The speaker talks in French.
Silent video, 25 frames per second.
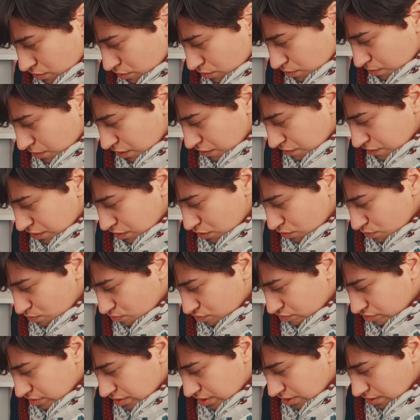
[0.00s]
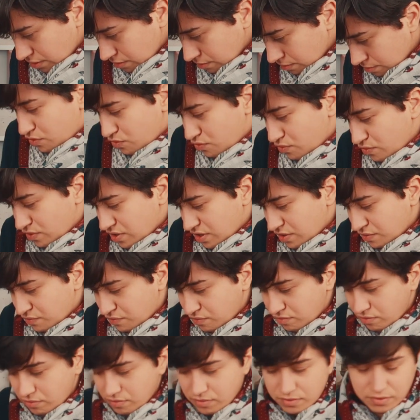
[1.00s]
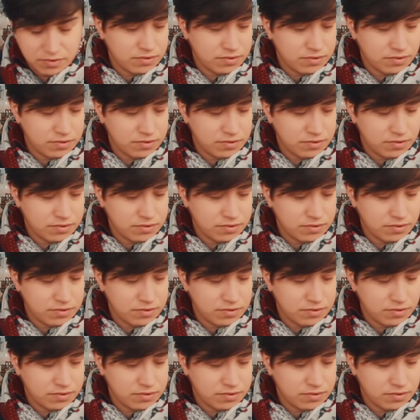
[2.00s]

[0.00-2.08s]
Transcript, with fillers: ce merveilleux bouquin, nous avons